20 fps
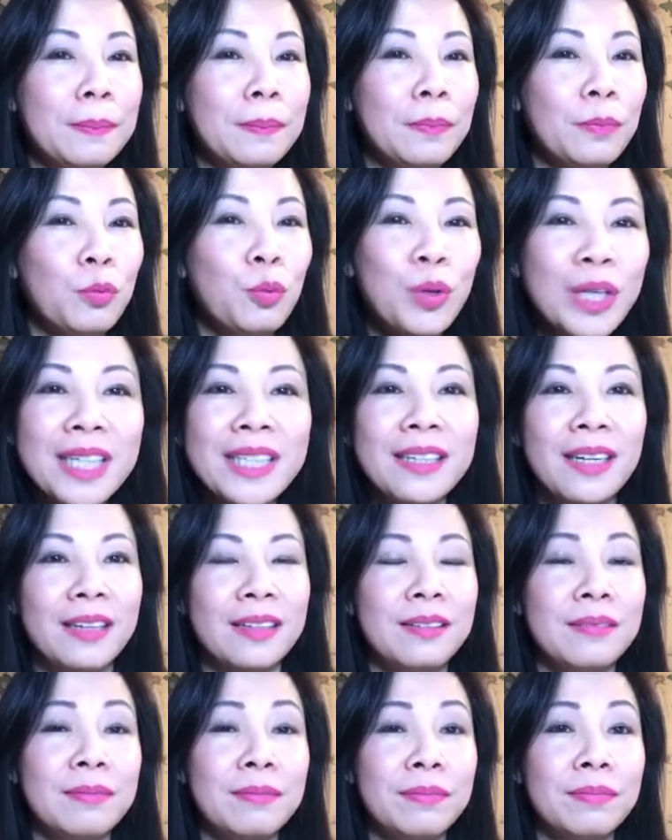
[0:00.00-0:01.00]
quyết
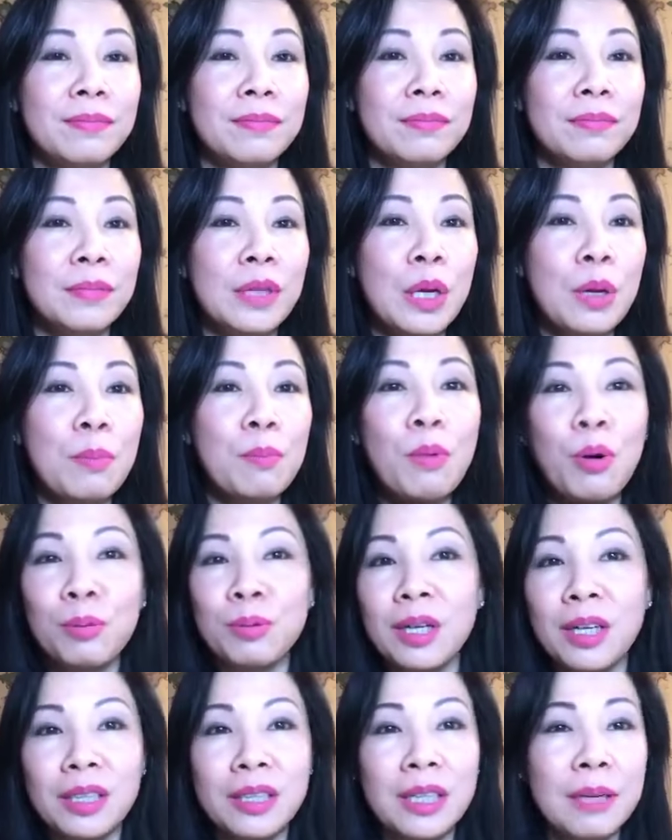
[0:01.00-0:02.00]
định một
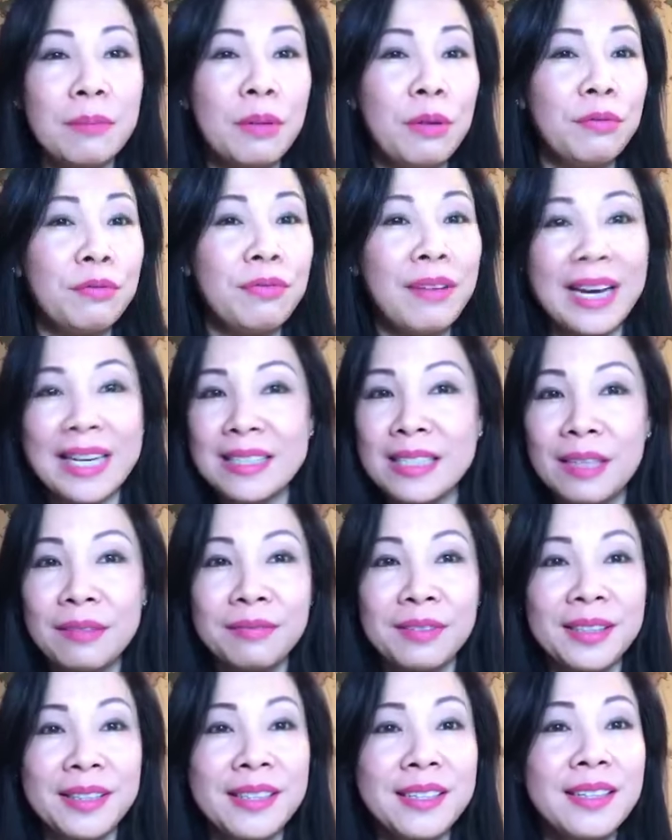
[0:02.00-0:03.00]
đời này mình vãng sanh
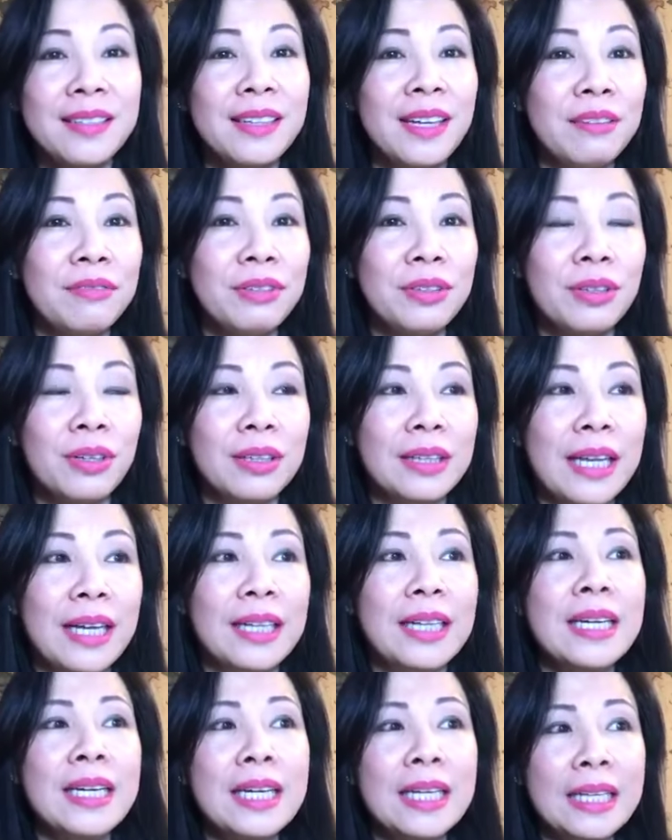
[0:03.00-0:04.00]
về thế giới tây phương cực lạc
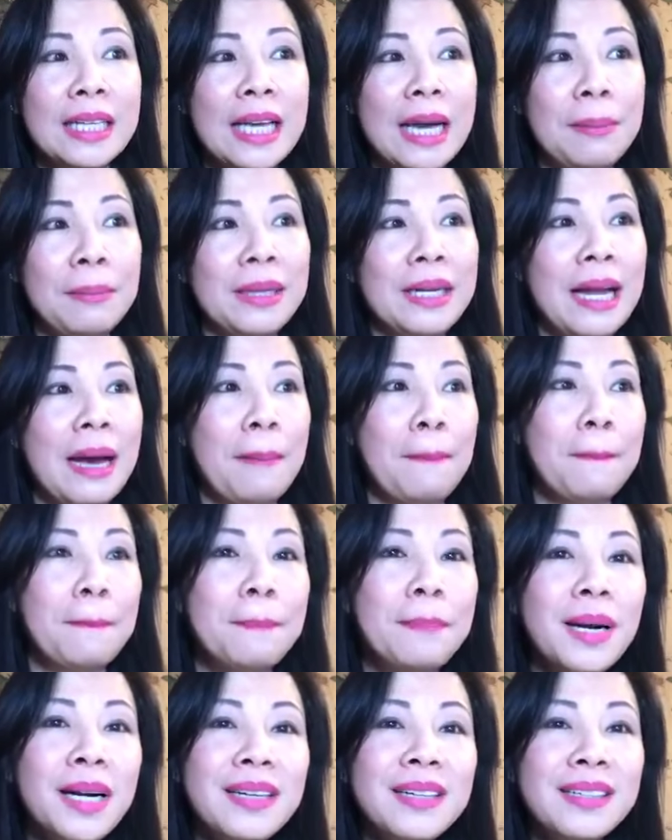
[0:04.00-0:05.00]
và mình
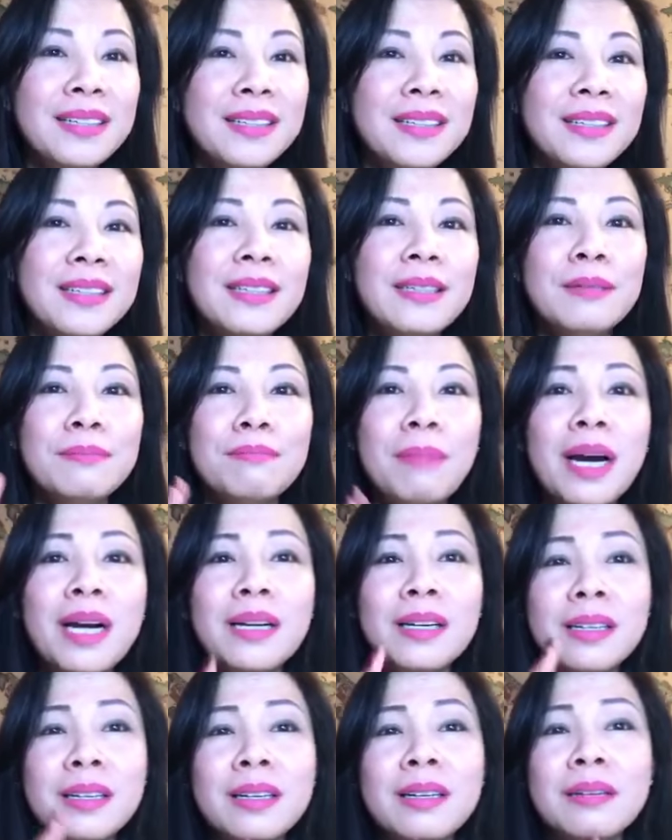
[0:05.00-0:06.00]
làm bất cứ
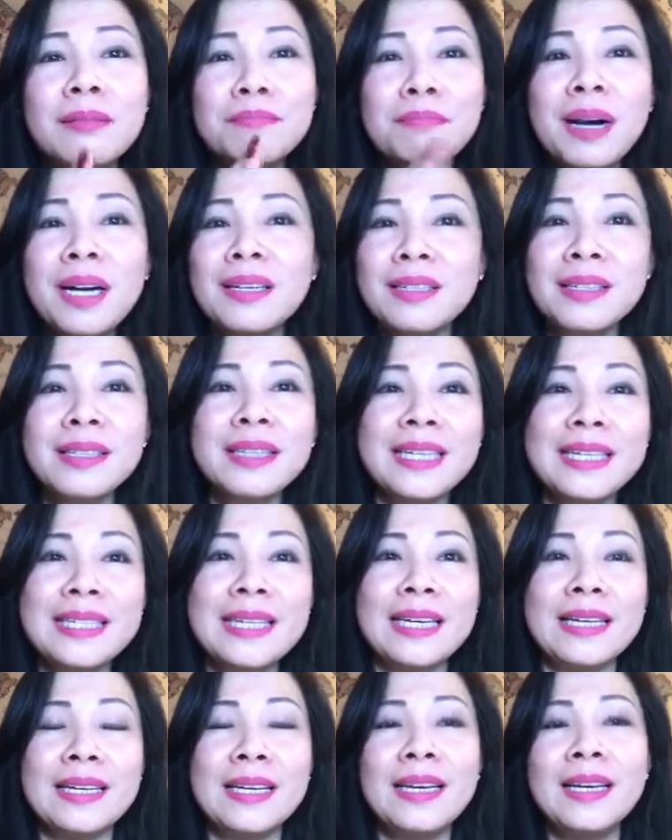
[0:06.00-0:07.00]
bất cứ bất cứ cái
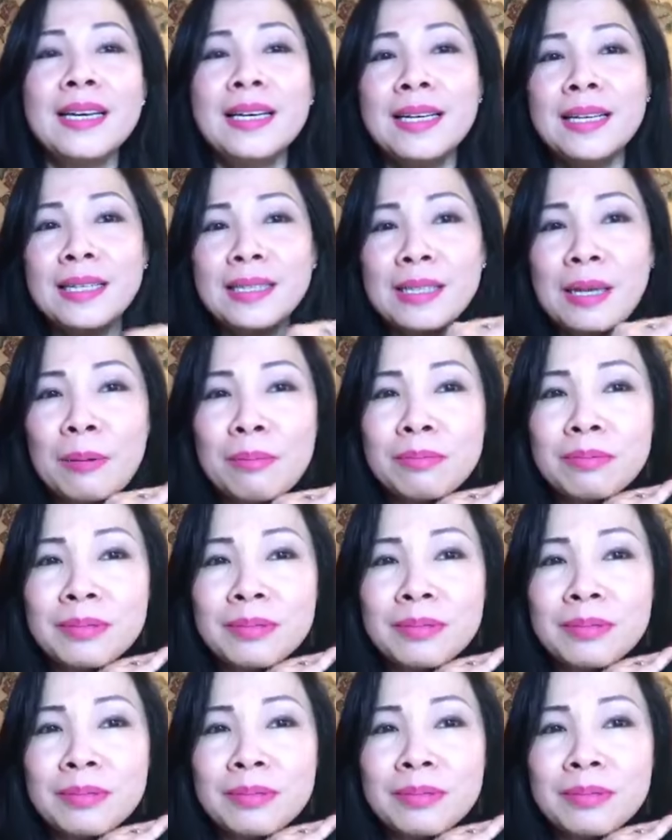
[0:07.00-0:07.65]
gì trong